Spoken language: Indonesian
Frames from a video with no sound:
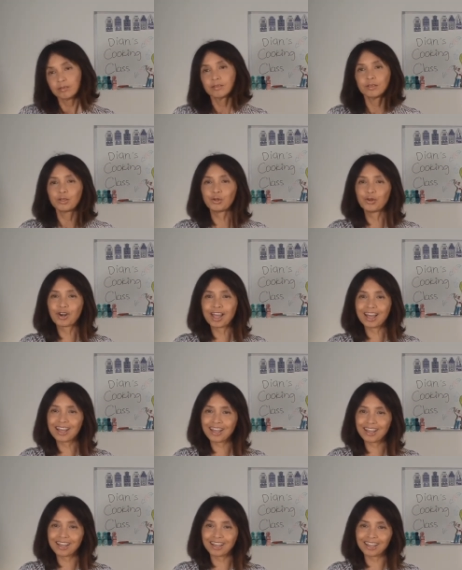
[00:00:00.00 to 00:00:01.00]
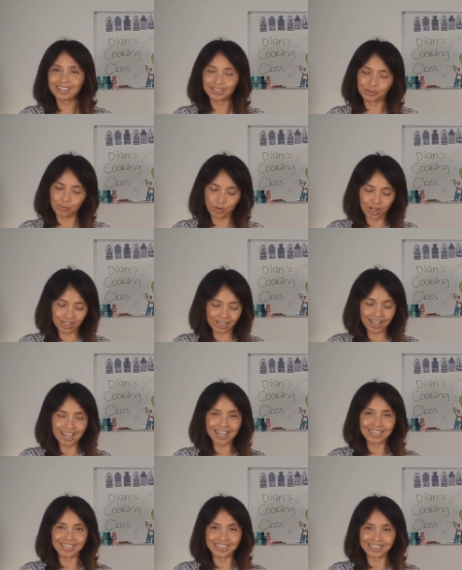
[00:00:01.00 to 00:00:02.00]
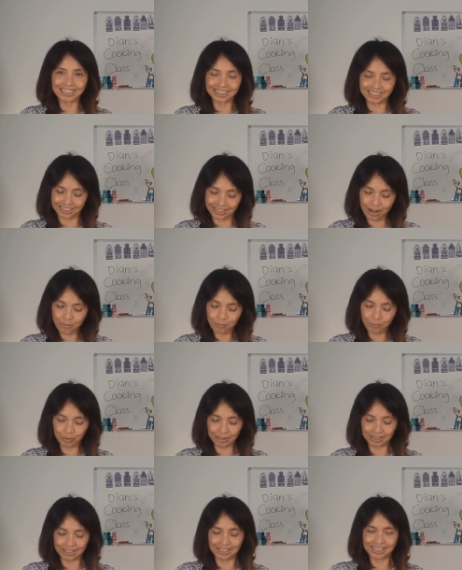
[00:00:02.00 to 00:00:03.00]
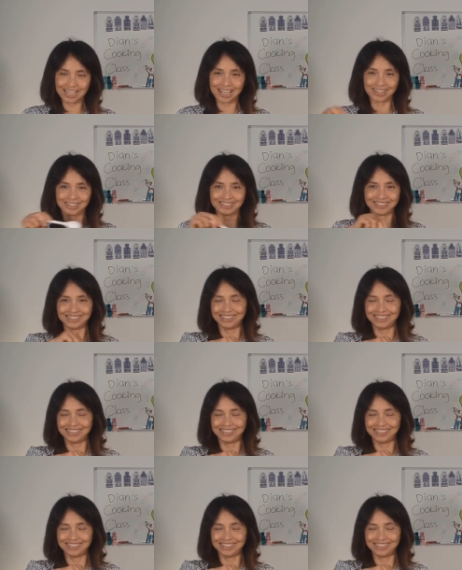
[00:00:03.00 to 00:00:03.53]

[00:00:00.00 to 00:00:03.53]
gula, semuanya kita campur jadi satu.